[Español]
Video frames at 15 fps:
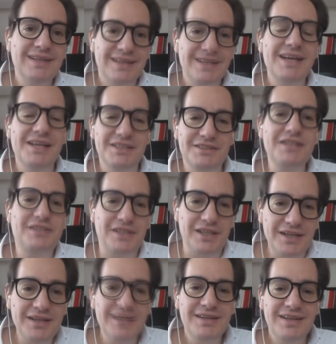Es
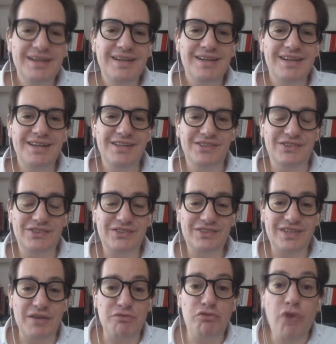decir,
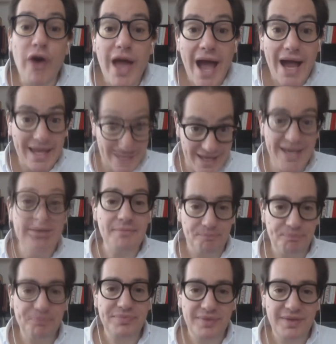este, fue aquí
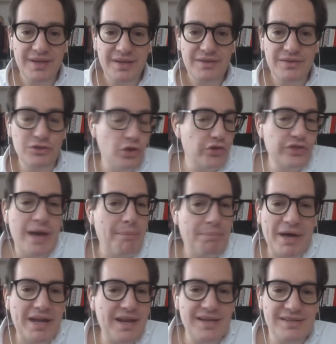donde
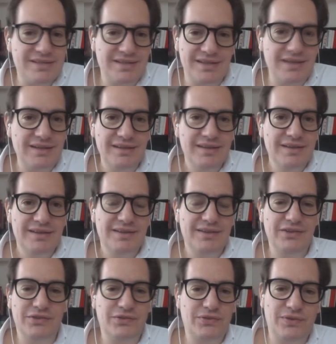aparece
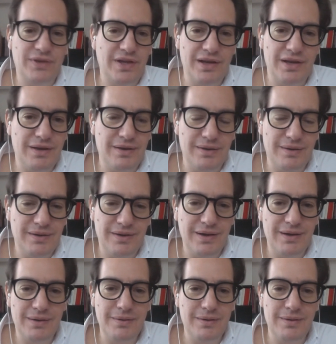este,
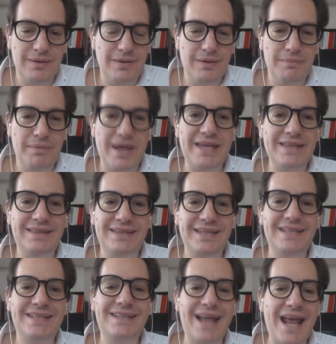el,
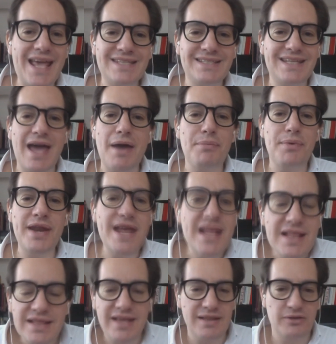23 de
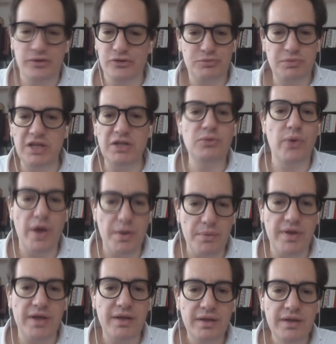abril del
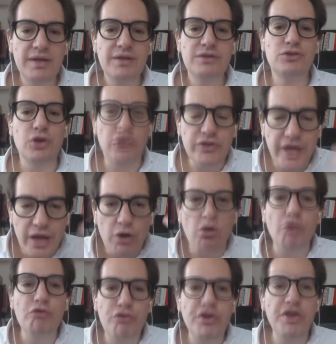2009, donde
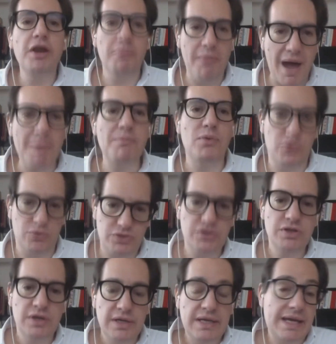
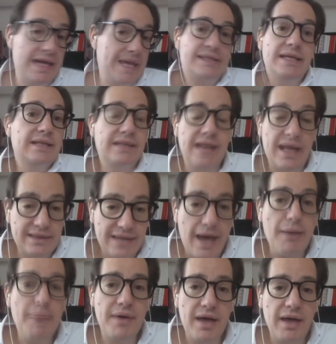confirmamos que se
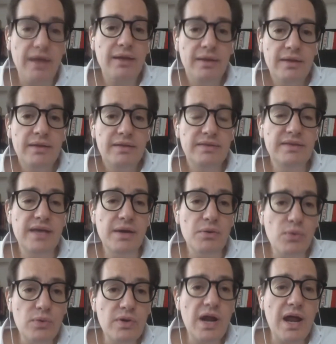trataba de
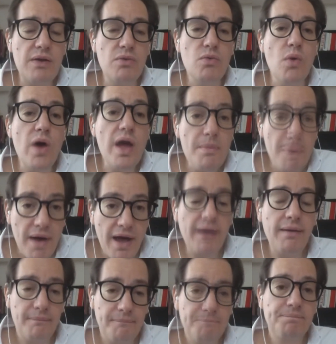una nueva,